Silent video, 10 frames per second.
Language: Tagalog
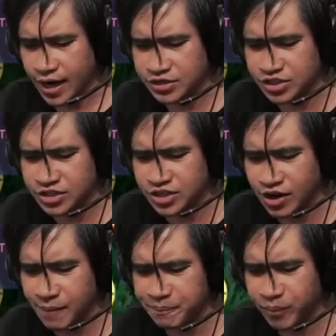
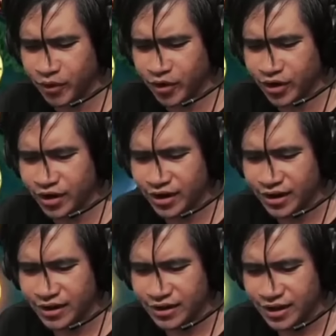Ansasarap
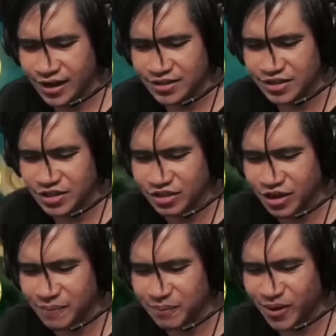ball!
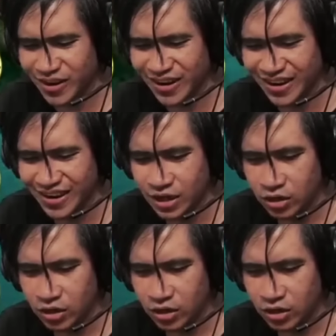Ansasarap ball!